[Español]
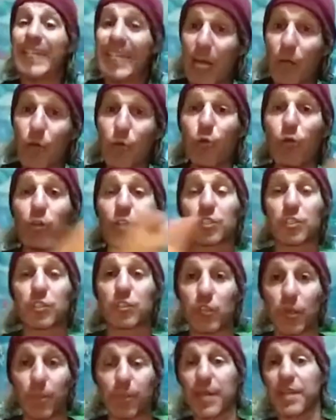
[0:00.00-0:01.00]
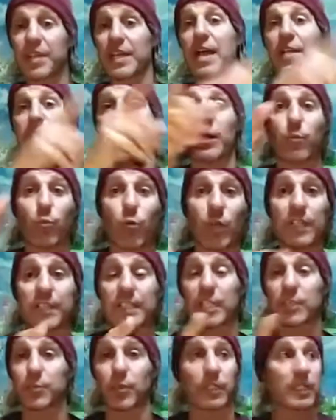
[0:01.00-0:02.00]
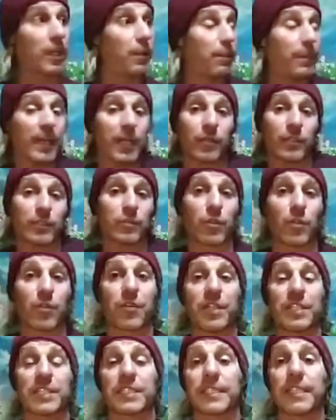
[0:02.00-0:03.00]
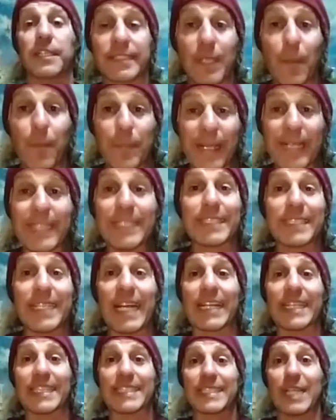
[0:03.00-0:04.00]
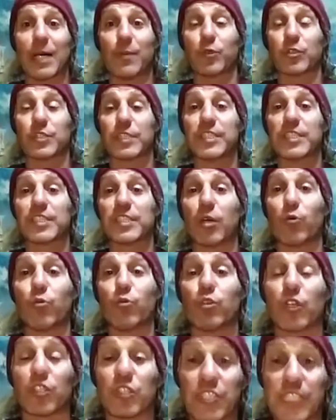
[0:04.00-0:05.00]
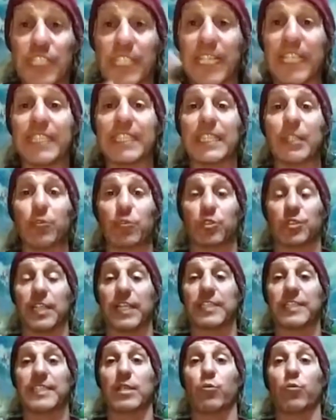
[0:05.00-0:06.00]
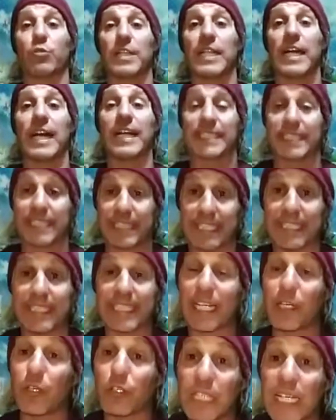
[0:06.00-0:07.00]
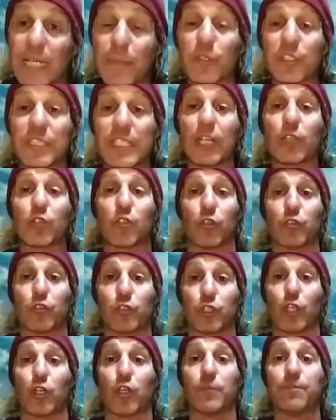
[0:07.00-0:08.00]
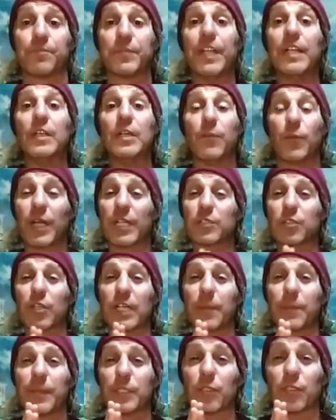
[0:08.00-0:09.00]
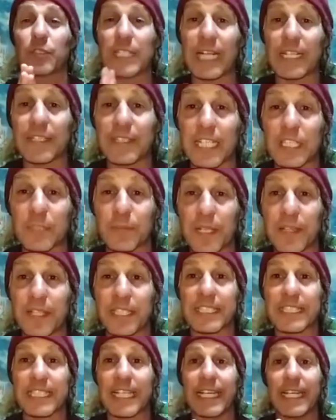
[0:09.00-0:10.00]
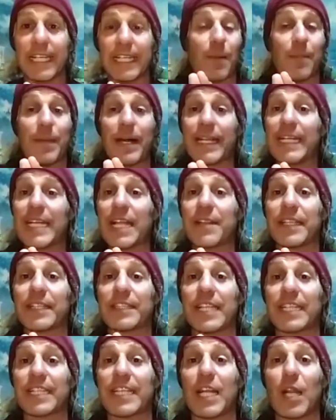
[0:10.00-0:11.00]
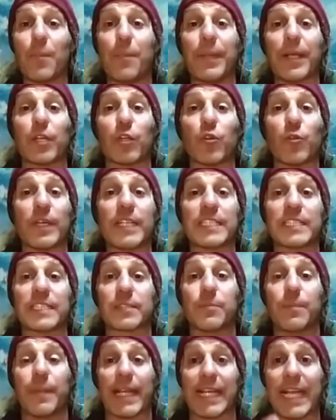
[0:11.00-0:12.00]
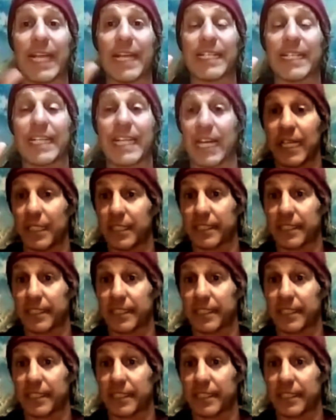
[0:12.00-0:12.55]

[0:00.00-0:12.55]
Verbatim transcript: en ángulos, no empezar a dar vueltas porque el perro entonces se piensa que estamos inseguros, siente nuestra inseguridad, siente que no tenemos el control. Por eso repito tantas veces que la manera de tratar al perro no es mecánica,